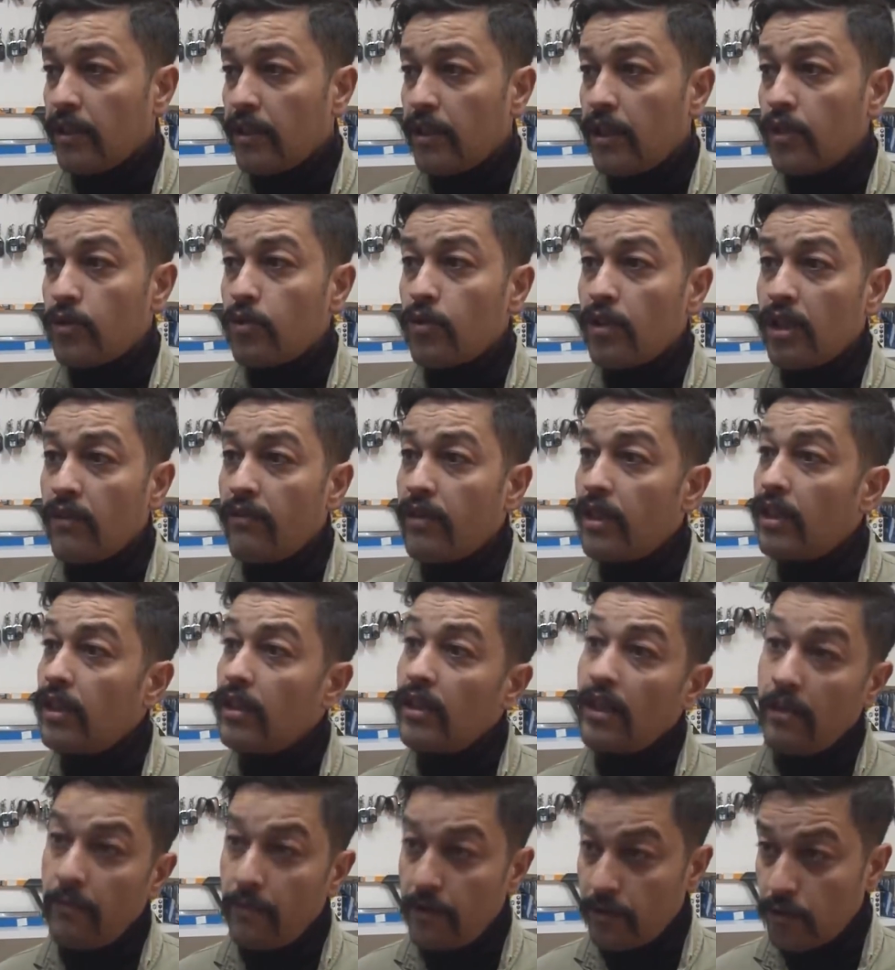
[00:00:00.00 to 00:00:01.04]
Daha sonra eve
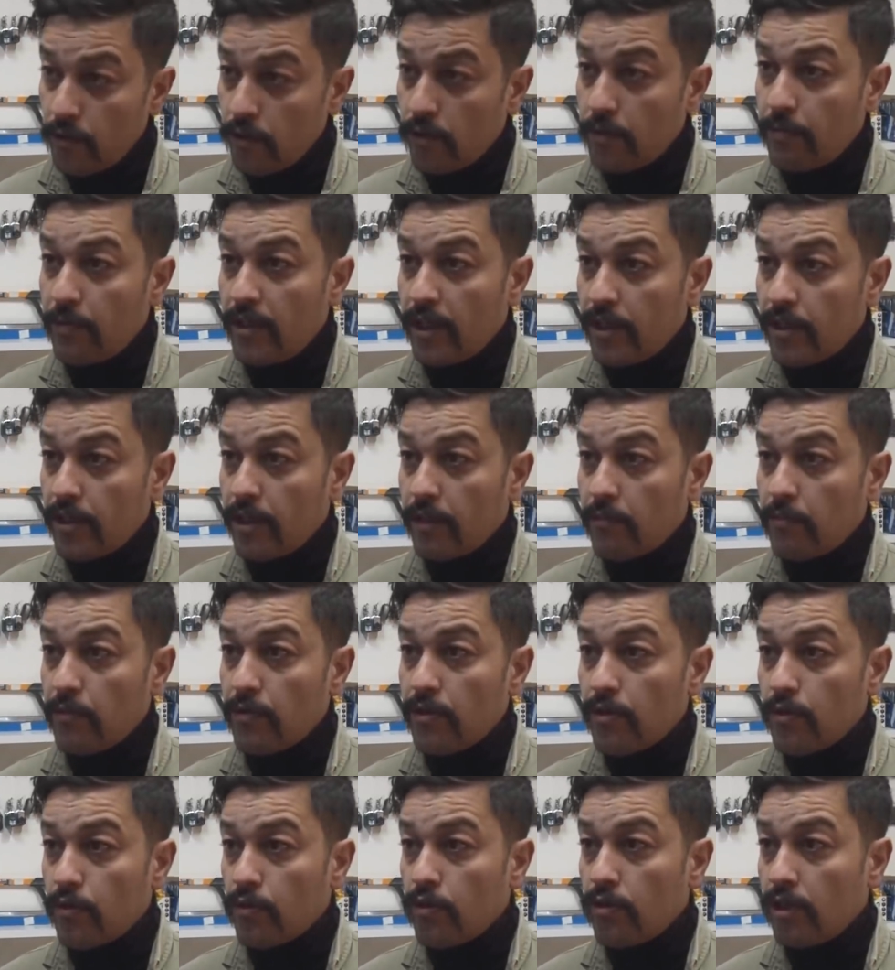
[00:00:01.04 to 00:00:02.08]
lahmacun sipariş
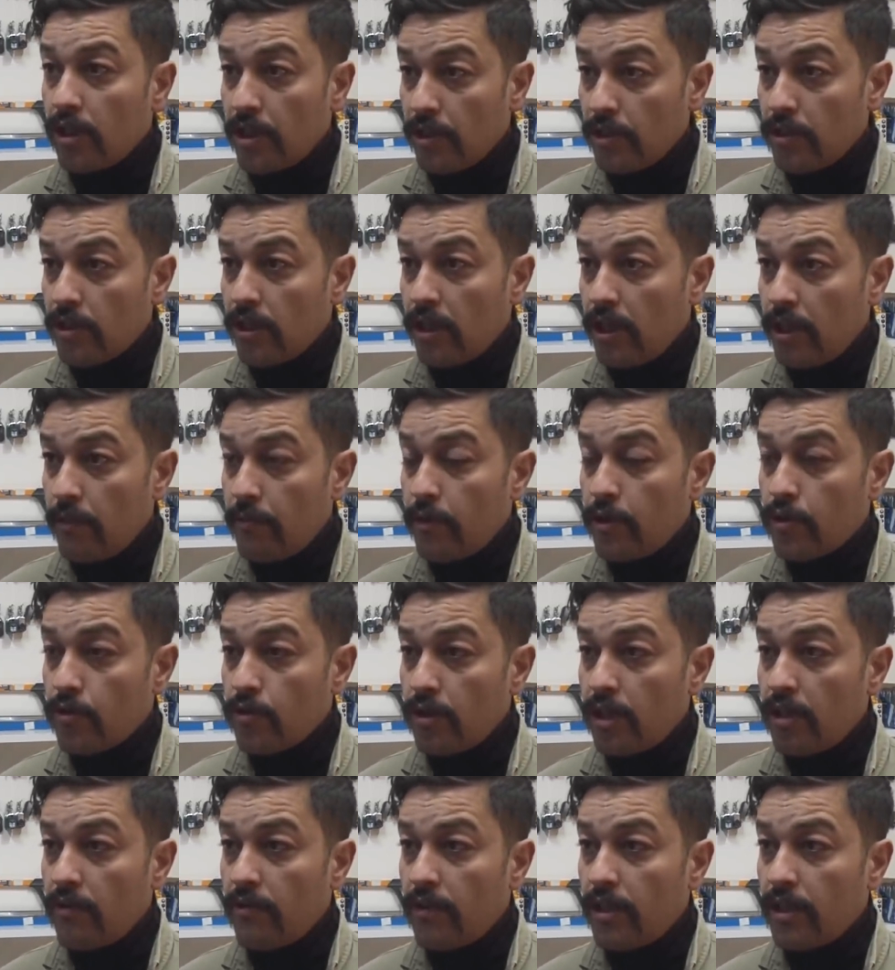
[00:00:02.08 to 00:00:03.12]
etmiş. Çünkü girişte
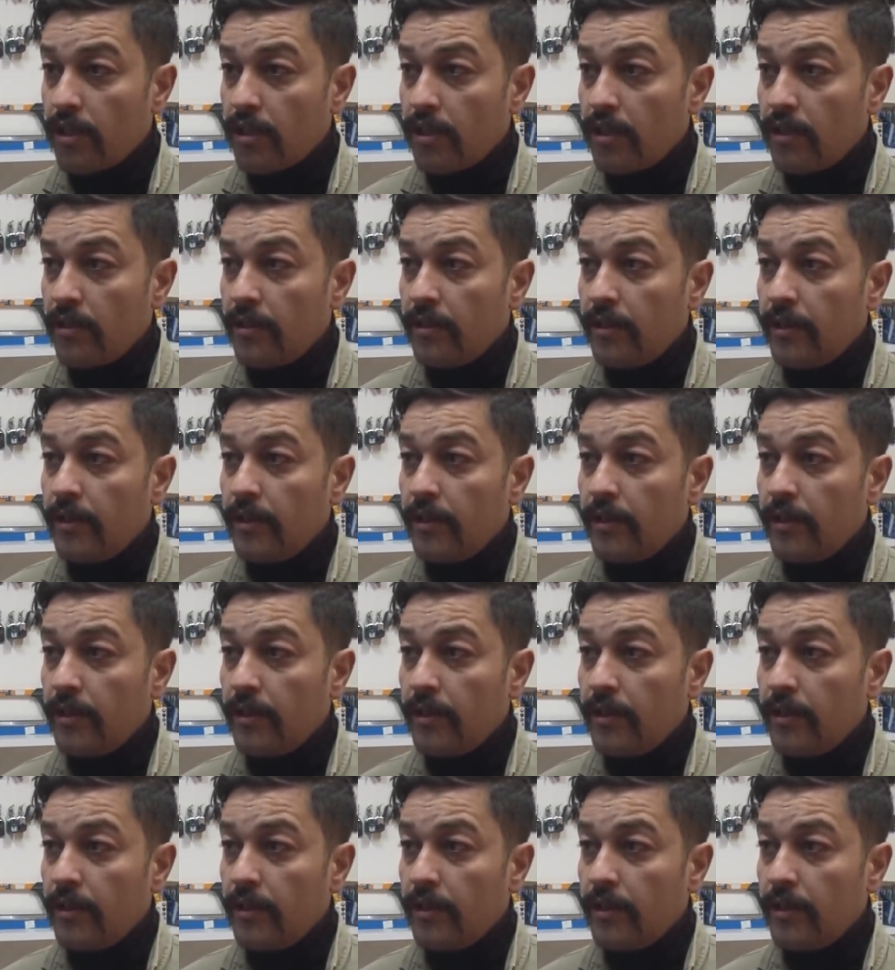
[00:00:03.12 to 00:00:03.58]
lahmacunlar vardı.